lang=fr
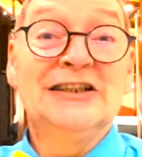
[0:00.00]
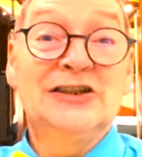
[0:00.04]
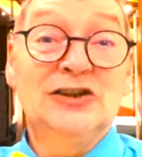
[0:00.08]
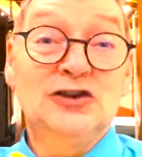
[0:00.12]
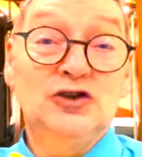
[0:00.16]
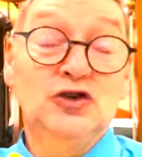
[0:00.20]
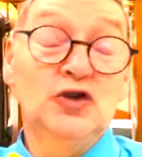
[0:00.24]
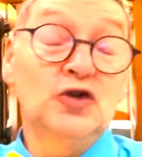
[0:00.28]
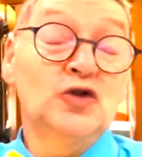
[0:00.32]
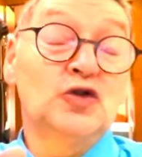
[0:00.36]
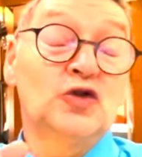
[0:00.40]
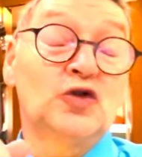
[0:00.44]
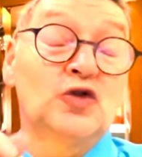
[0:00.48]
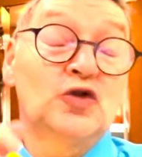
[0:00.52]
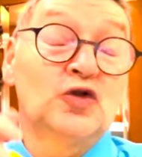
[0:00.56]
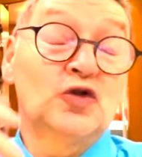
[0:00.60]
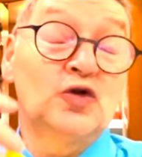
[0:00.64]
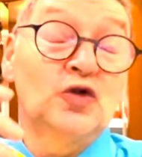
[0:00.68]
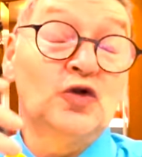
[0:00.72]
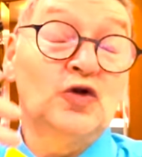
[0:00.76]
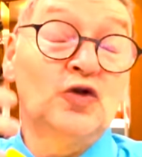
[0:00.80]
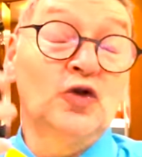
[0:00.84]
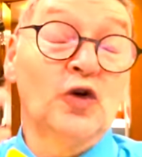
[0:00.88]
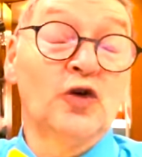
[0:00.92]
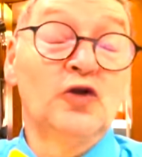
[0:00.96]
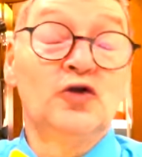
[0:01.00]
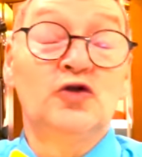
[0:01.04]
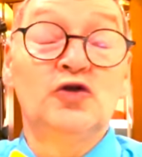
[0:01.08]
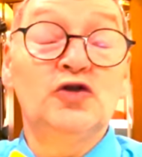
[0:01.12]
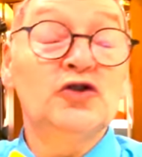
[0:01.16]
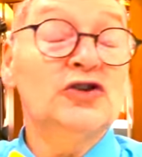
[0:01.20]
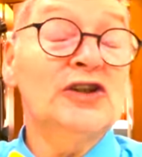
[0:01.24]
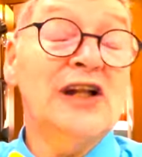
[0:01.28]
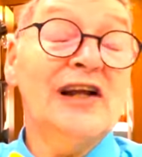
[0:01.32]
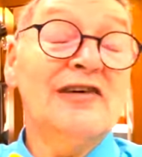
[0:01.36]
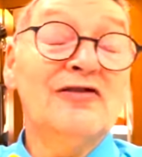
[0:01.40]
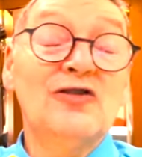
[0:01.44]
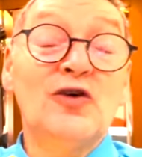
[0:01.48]
je te donne
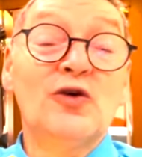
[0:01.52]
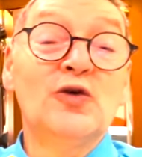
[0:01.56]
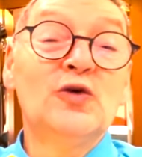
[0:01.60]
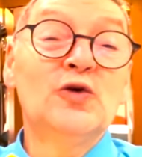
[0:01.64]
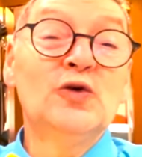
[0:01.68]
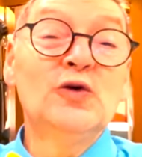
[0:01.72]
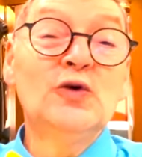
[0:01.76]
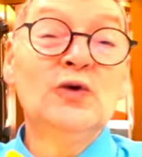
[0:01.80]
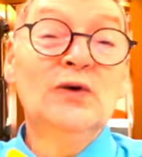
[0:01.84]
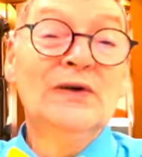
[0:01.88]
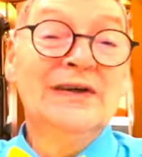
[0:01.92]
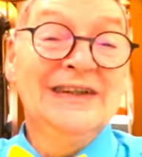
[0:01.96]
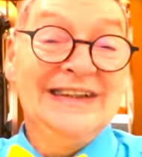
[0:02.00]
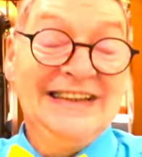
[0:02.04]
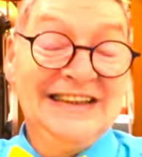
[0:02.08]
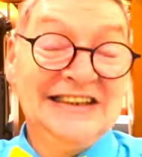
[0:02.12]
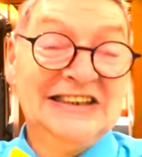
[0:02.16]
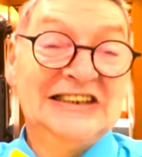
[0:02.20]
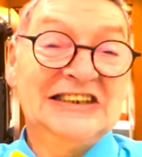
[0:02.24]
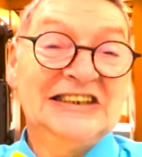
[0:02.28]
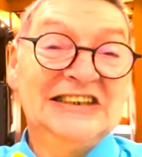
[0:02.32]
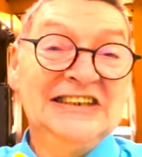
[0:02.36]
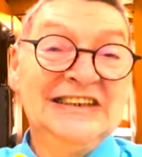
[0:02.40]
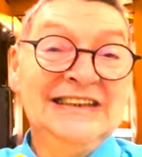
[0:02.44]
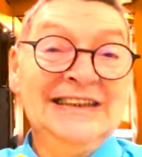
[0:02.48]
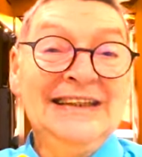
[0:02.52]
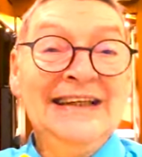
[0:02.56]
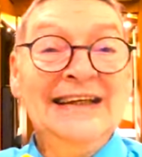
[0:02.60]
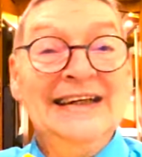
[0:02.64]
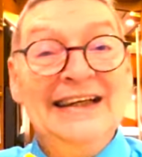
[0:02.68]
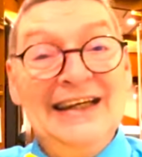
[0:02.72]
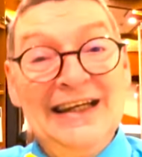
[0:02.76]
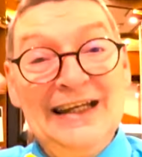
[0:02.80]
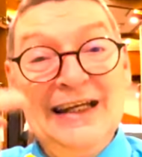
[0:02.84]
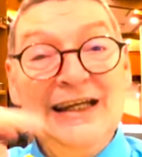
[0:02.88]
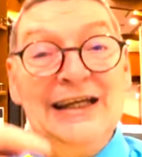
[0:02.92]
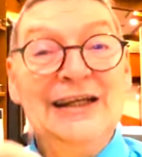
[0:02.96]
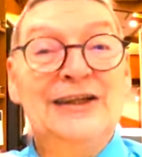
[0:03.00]
juste l'avant-goût ici
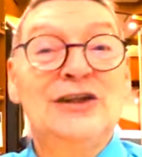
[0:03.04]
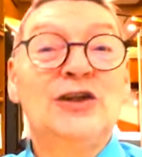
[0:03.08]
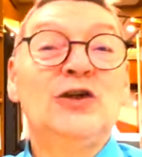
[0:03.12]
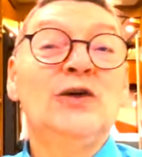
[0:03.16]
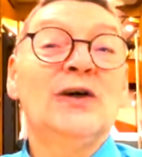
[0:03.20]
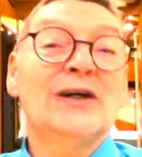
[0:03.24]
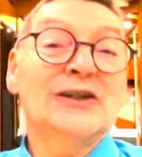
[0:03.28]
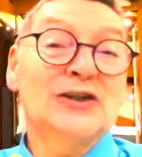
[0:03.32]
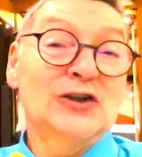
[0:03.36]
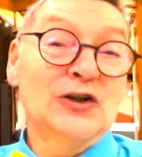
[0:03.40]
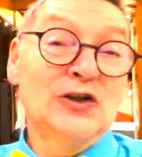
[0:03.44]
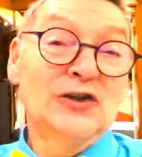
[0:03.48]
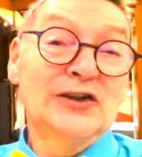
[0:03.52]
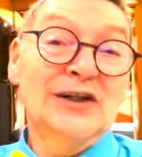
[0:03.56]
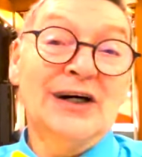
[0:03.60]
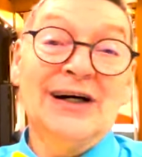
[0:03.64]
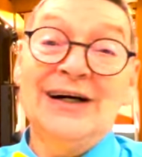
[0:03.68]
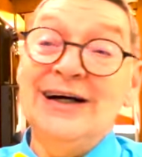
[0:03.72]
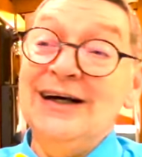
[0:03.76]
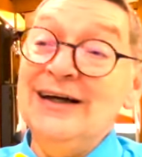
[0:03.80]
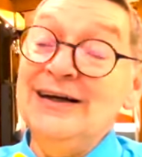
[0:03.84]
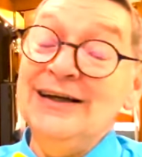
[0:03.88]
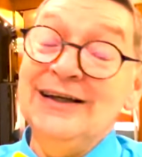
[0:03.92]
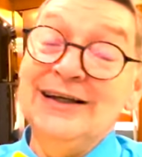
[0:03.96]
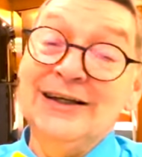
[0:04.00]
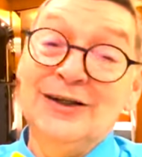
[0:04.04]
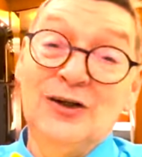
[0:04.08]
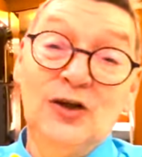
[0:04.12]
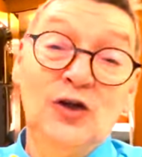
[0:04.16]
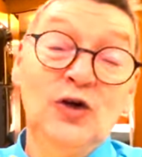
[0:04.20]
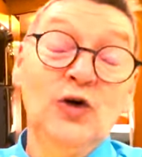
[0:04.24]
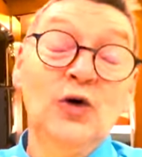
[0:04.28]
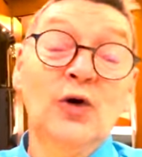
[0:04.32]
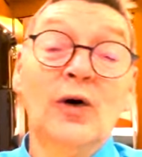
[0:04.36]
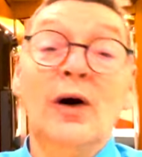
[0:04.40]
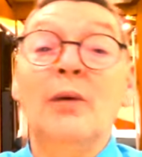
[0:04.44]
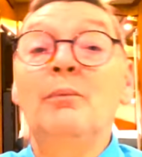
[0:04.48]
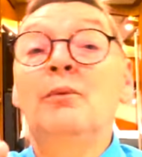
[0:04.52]
et tu attendras et tu
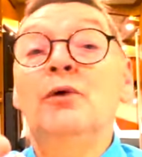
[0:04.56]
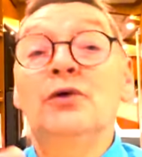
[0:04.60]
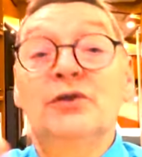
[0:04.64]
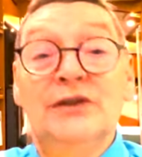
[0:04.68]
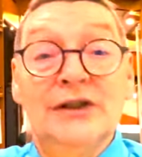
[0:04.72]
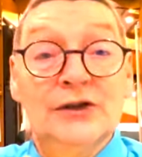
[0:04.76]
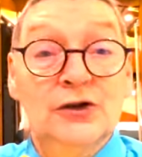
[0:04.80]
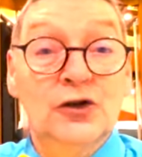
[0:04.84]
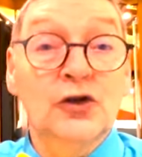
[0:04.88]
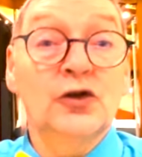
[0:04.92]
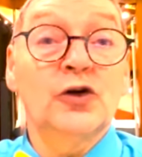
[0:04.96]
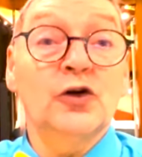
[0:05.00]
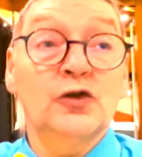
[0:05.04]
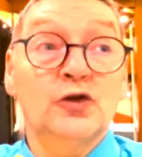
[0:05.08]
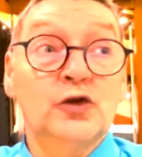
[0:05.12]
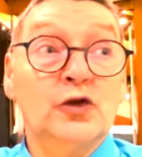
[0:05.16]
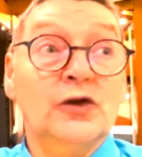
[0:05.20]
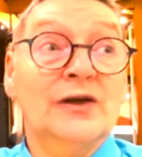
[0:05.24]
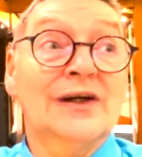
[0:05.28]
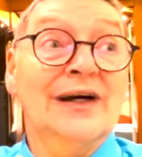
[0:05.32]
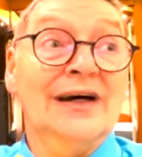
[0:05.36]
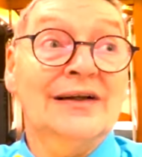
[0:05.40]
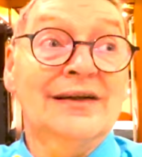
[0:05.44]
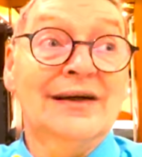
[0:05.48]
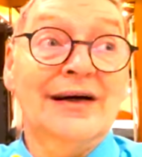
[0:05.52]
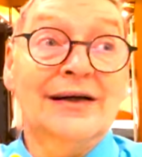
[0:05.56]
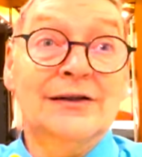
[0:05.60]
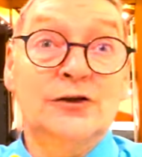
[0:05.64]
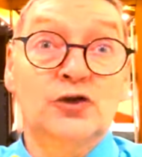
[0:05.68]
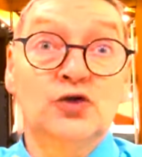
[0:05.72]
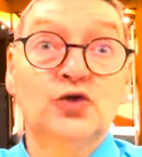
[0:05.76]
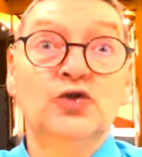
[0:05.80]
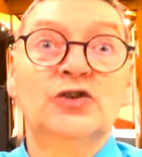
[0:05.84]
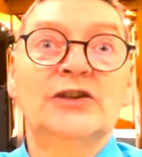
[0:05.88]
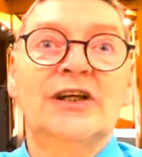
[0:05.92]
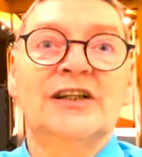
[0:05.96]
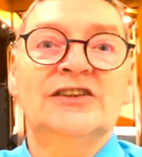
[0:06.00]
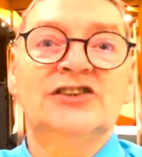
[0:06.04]
auras peut-être que quand tu regarderas
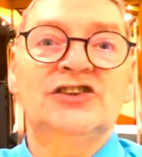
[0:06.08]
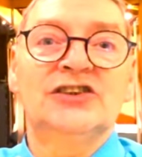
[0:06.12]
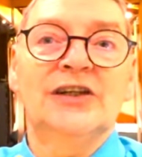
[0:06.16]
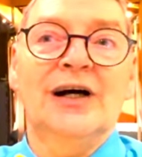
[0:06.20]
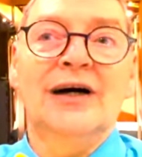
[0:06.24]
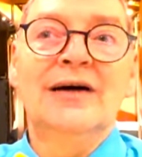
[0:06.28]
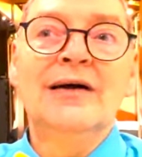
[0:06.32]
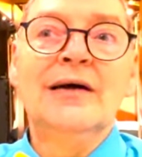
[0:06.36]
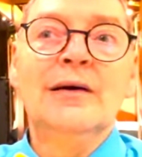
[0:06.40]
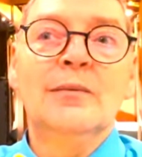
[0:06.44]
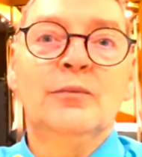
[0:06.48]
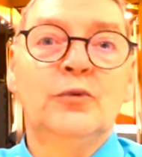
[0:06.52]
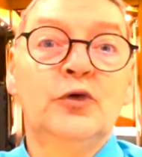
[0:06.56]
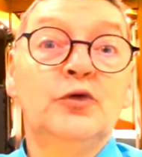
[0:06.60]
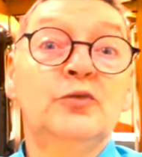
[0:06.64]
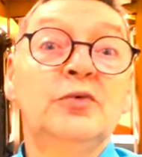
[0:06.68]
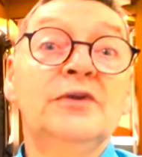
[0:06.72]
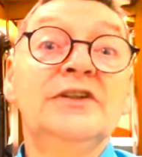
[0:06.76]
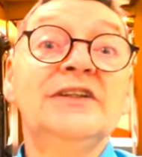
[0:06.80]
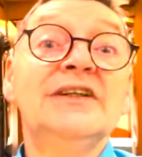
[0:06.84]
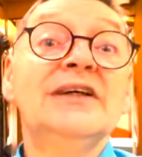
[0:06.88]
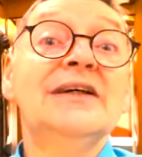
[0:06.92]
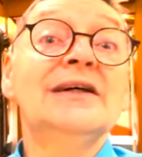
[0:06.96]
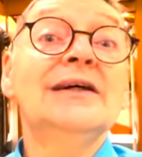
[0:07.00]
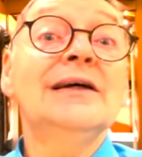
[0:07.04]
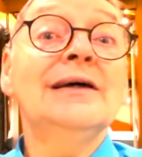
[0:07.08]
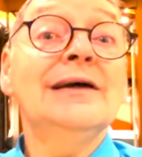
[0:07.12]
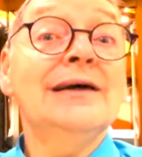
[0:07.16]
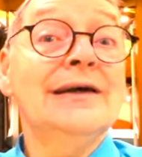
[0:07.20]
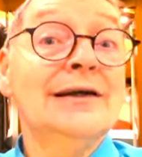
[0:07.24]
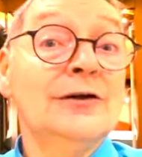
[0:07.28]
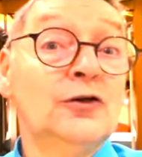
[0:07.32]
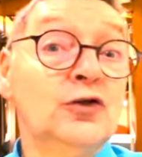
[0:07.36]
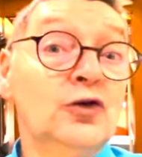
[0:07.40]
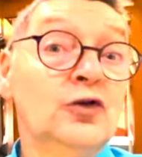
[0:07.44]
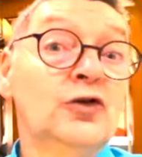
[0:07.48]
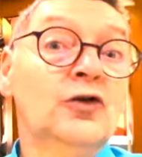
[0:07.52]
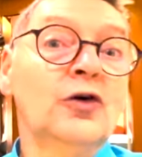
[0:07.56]
tout sera déjà publié
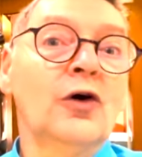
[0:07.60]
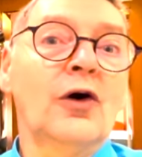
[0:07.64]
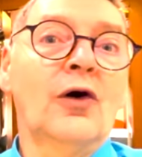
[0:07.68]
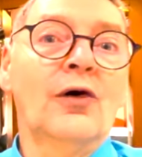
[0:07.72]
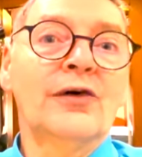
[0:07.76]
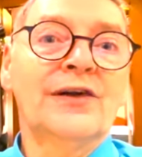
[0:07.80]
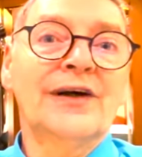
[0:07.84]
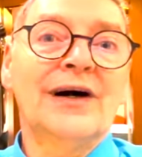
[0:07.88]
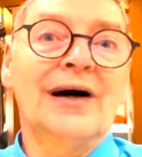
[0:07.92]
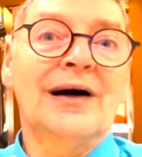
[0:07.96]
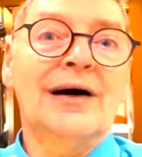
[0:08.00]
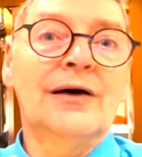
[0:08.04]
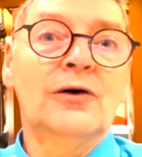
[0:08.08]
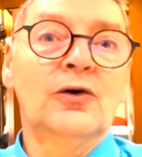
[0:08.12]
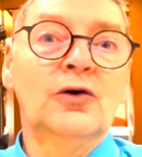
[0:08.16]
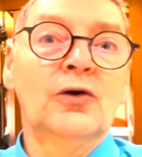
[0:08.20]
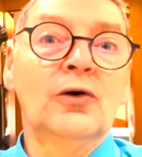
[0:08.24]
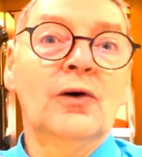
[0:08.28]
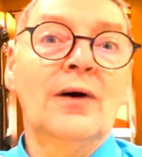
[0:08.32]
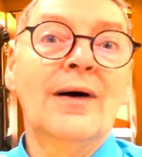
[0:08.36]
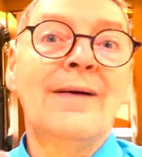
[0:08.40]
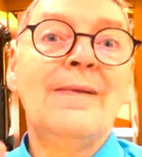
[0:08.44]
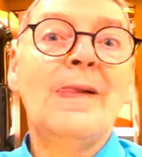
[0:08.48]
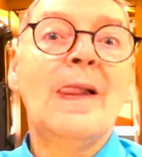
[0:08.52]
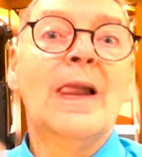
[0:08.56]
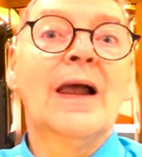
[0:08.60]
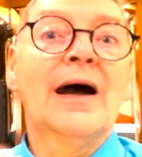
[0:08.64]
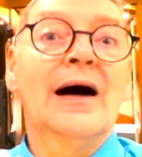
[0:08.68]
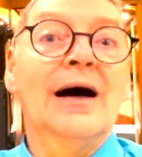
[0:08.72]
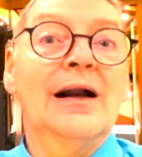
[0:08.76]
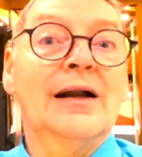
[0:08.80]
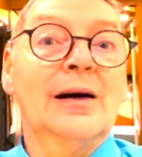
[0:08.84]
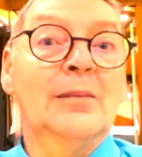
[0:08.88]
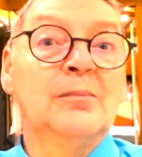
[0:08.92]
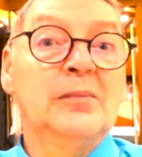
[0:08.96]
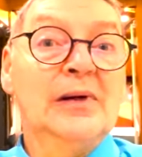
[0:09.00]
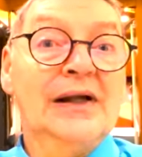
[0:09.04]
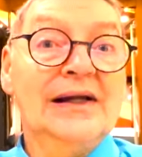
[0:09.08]
et tu te rendras alors à
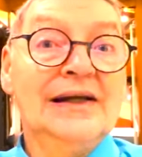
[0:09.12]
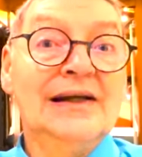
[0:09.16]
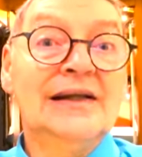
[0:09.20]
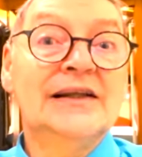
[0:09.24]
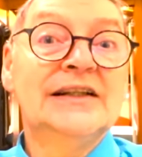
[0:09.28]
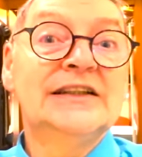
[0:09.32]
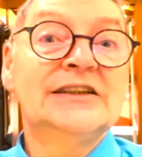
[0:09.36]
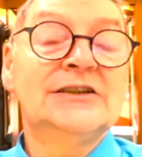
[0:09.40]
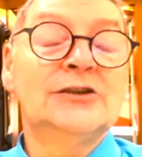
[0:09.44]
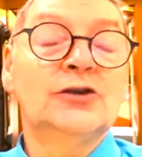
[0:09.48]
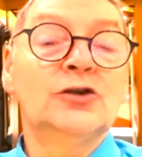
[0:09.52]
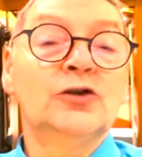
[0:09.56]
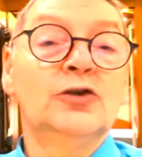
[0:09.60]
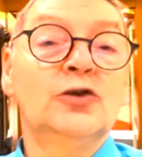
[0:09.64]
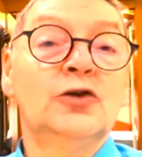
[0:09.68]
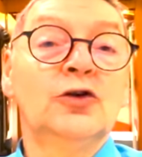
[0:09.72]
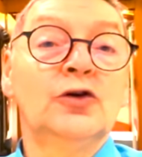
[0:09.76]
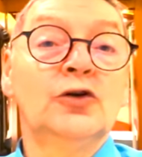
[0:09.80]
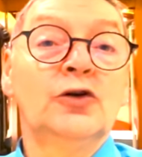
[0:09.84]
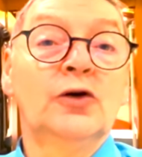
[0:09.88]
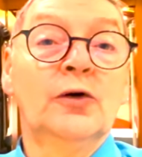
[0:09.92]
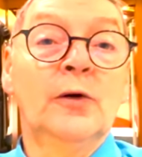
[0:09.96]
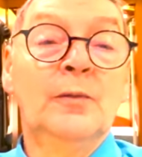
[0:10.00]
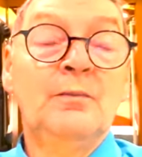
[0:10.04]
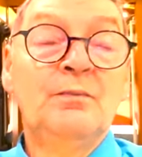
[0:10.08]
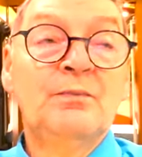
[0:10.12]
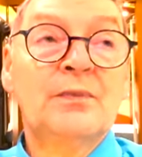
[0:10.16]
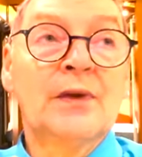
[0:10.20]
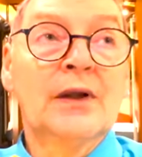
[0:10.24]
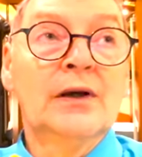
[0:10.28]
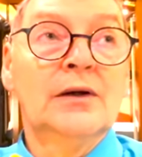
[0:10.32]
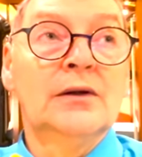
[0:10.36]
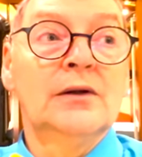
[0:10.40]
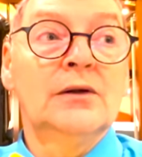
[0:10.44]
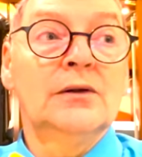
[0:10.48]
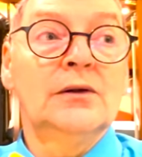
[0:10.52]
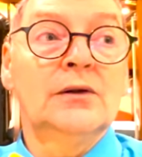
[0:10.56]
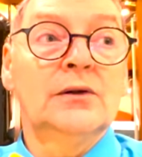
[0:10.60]
la playlist de
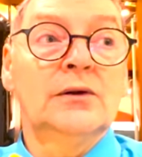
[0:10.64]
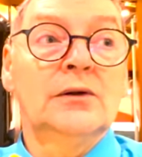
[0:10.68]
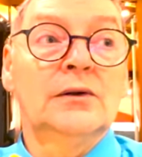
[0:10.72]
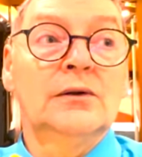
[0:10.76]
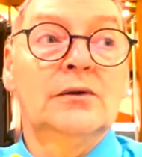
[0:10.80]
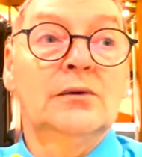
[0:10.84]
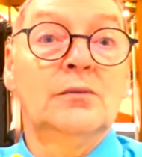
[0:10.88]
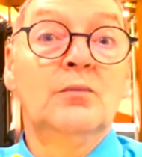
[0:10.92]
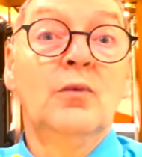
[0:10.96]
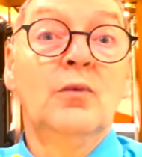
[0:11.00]
euh,